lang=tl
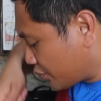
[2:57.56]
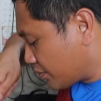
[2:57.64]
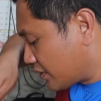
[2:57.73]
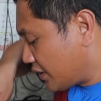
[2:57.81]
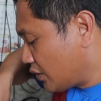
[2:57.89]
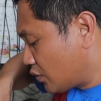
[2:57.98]
yung,
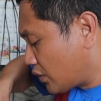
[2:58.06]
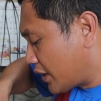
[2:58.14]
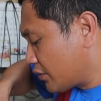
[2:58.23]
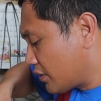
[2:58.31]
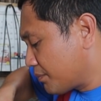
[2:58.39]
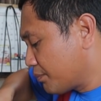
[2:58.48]
yung
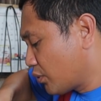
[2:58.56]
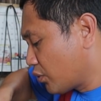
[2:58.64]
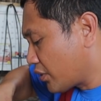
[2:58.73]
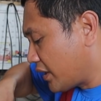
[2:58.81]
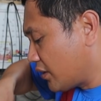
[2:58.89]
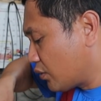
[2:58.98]
ano ng
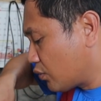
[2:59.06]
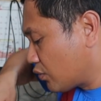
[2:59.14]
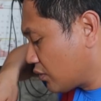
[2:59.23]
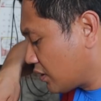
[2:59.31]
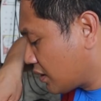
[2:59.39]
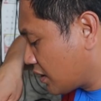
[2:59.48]
buri,
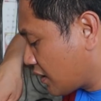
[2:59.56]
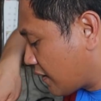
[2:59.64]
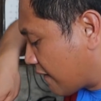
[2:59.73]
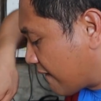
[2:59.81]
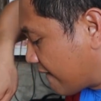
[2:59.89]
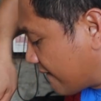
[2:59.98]
yung,
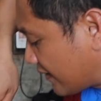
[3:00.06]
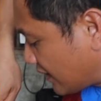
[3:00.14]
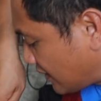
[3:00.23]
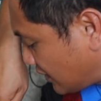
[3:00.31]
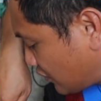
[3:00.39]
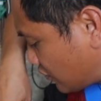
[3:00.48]

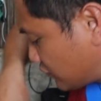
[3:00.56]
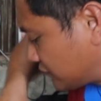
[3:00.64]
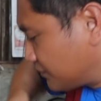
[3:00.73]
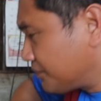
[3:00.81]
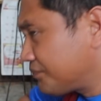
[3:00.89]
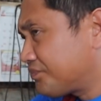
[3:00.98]

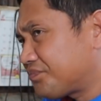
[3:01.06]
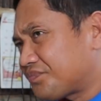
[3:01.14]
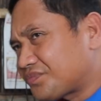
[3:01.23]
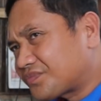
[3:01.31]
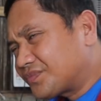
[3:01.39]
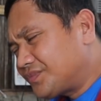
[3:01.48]
yung,
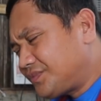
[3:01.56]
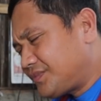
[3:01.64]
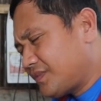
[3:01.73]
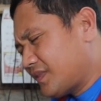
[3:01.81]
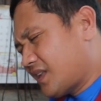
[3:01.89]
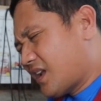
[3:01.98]

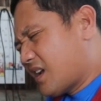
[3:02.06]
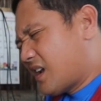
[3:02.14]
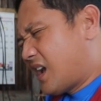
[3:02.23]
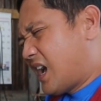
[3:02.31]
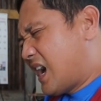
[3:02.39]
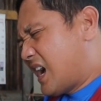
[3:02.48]

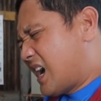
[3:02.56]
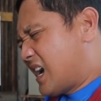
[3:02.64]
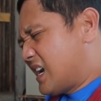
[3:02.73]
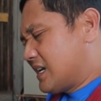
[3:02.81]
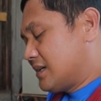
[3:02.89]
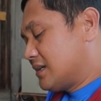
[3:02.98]

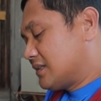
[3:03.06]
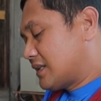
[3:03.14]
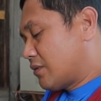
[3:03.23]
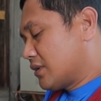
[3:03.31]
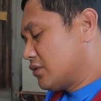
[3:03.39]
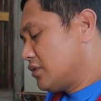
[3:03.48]
ah, uh,
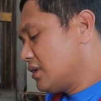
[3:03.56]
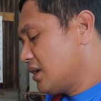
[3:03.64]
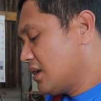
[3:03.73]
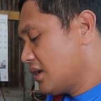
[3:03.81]
tawag doon,